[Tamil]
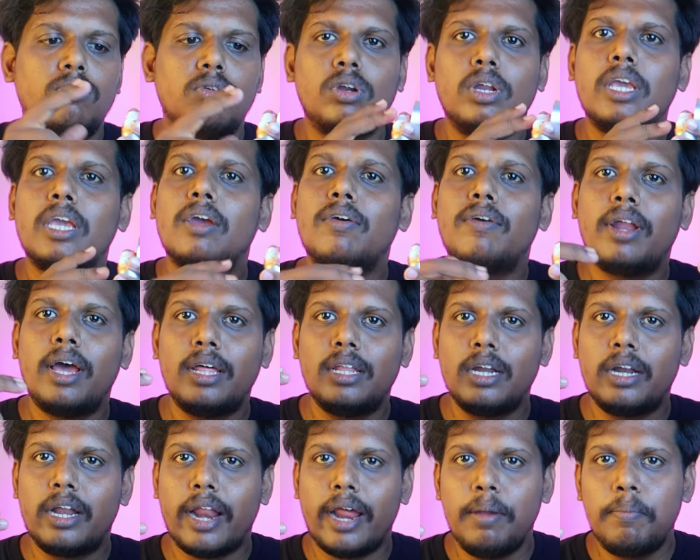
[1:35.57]
ஸோ நீங்கள் வேணால்
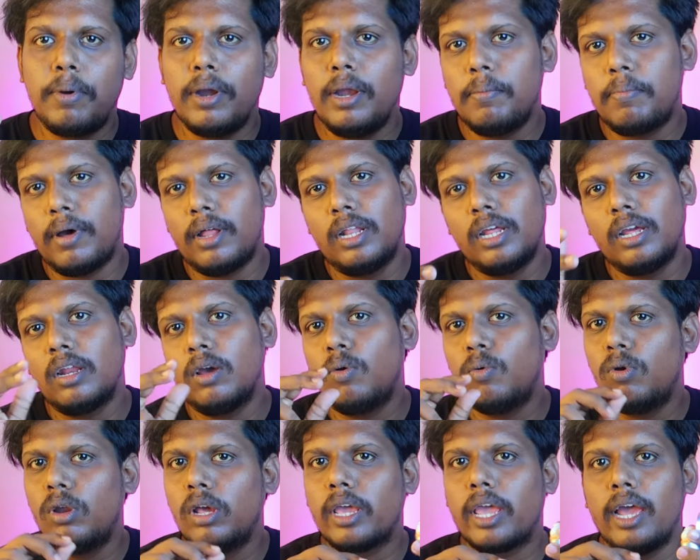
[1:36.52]
அதை ட்ரை பண்ணி பார்த்தீங்கன்னா
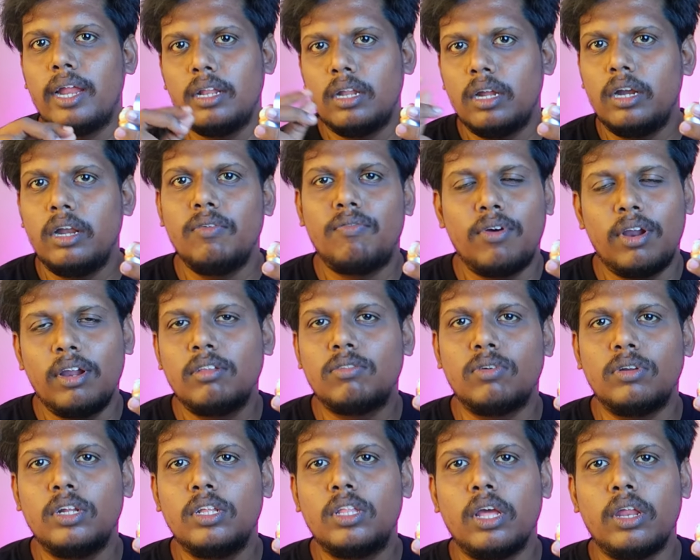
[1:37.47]
உங்களுக்கே அந்த
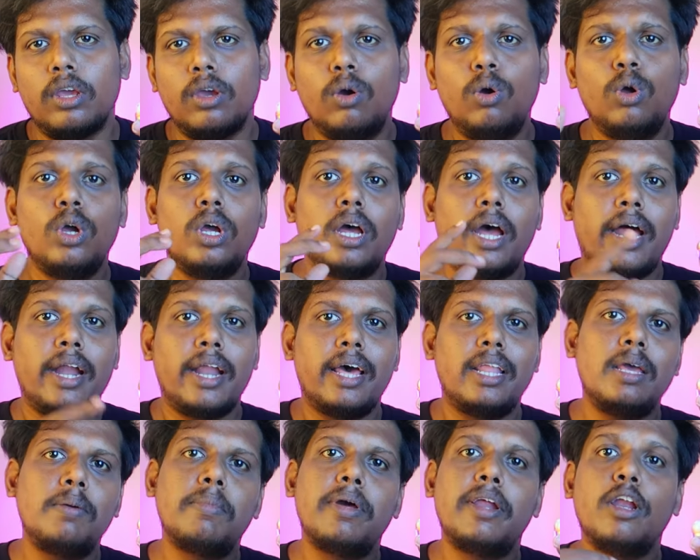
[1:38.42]
டிஃப்ரென்ஸ் வந்து தெரியும் அண்ட்
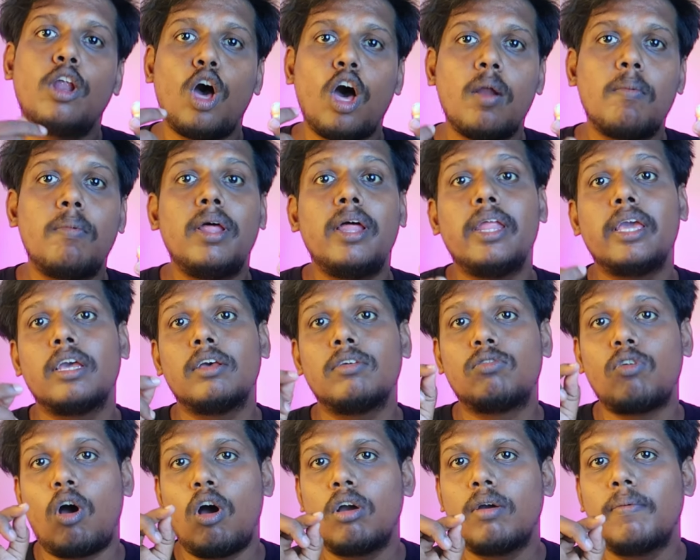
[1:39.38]
அதே மாதிரி நார்மலாக
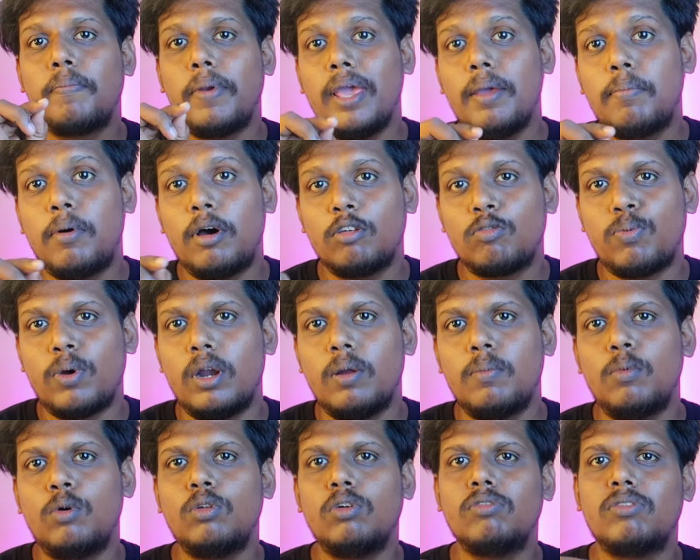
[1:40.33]
நீங்கள் சாங் ப்ளே பாஸ்
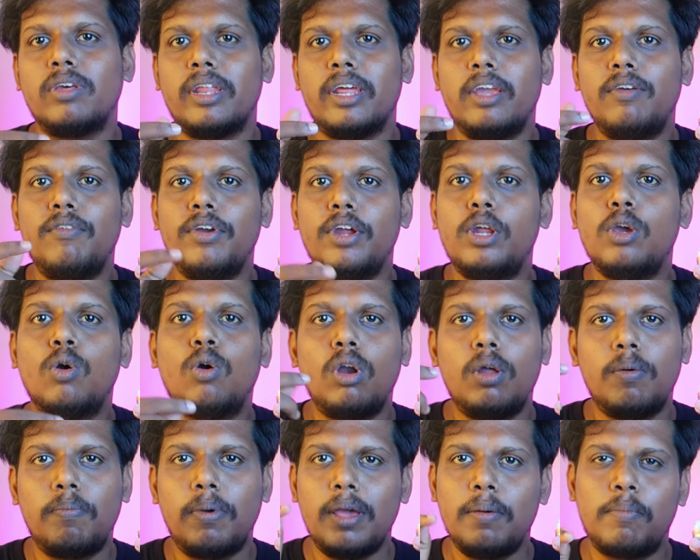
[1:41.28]
பண்ணும்போதும் சரி
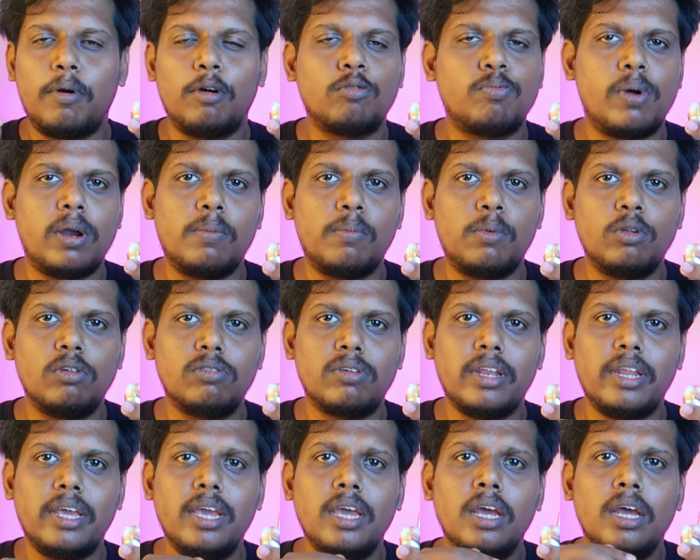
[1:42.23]
வீடியோவில் ப்ளே பாஸ் பண்ணும்போதும்
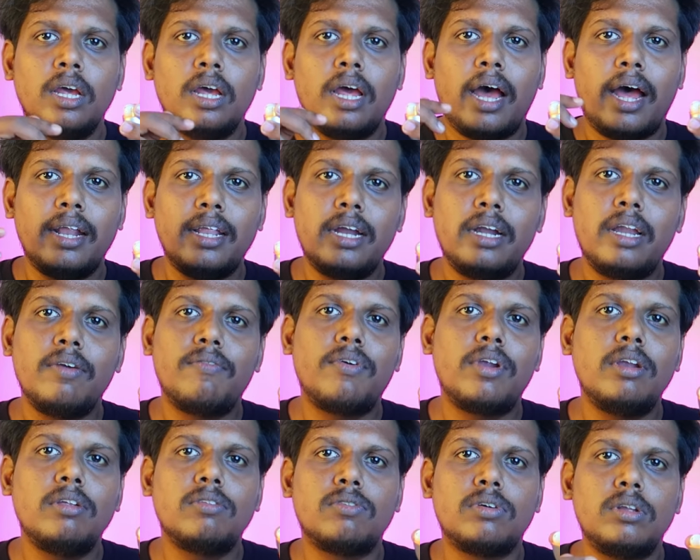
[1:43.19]
சரி அந்த
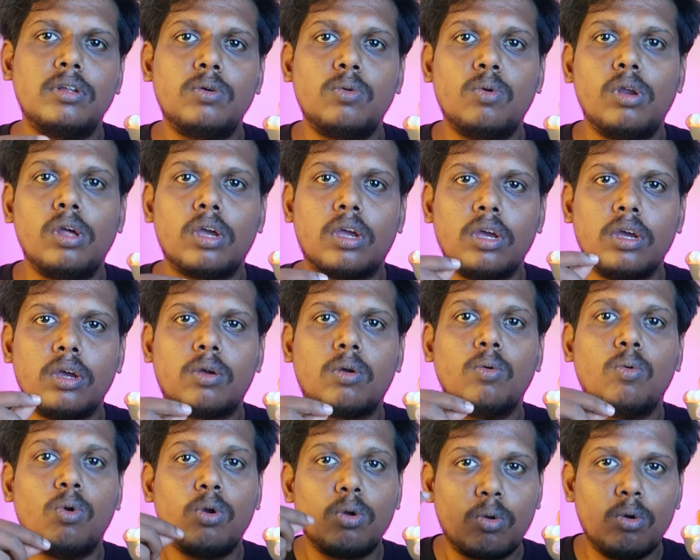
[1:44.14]
டிஃப்ரென்ஸ் வந்து உங்களுக்கு
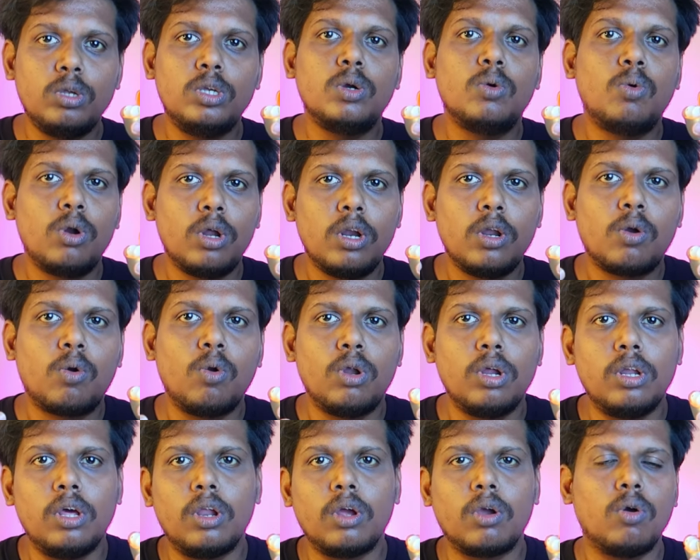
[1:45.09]
கொஞ்சம்
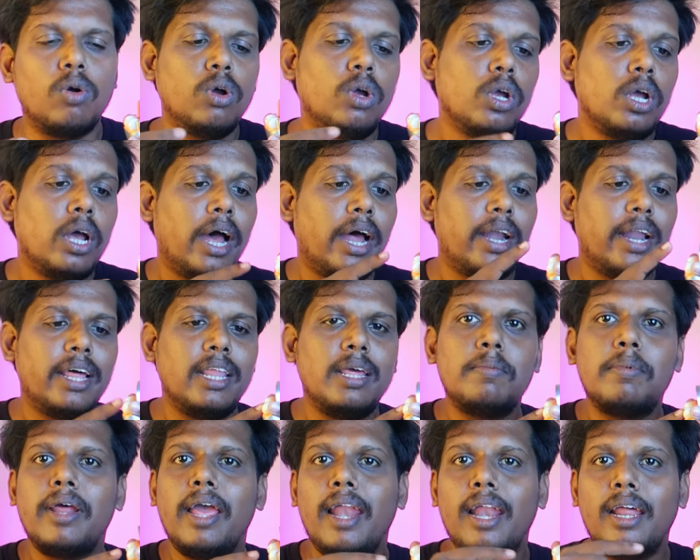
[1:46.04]
உடனுக்குடன் இருக்கும் அண்ட்
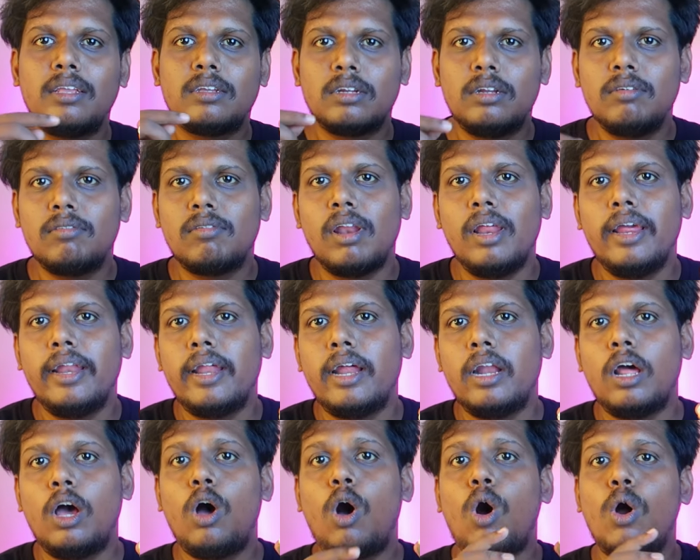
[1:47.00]
அதே மாதிரி எல்ஹெச்டிஸில்
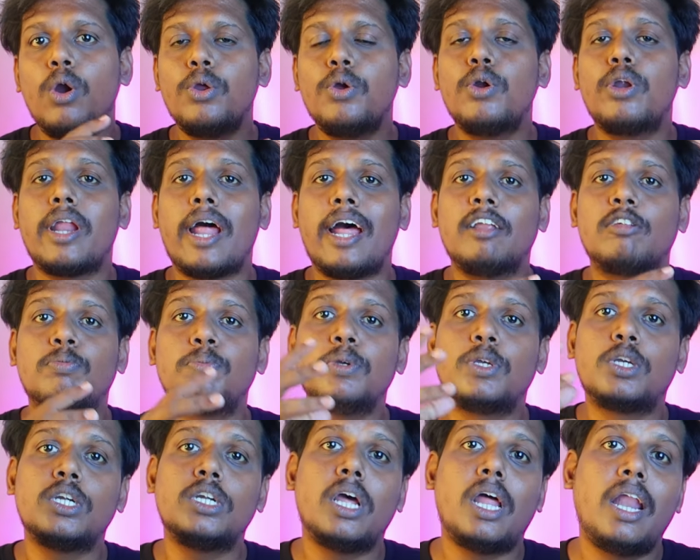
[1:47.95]
என்னென்னா ஆடியோ
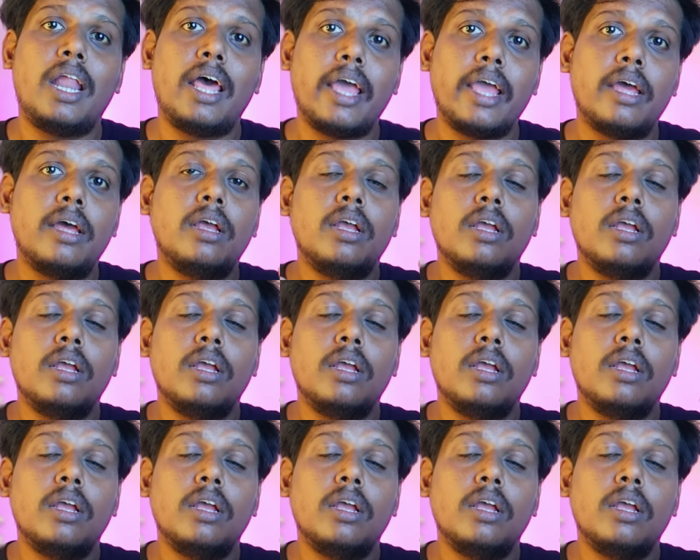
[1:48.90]
டிரான்ஸ்மிஷன் நல்லா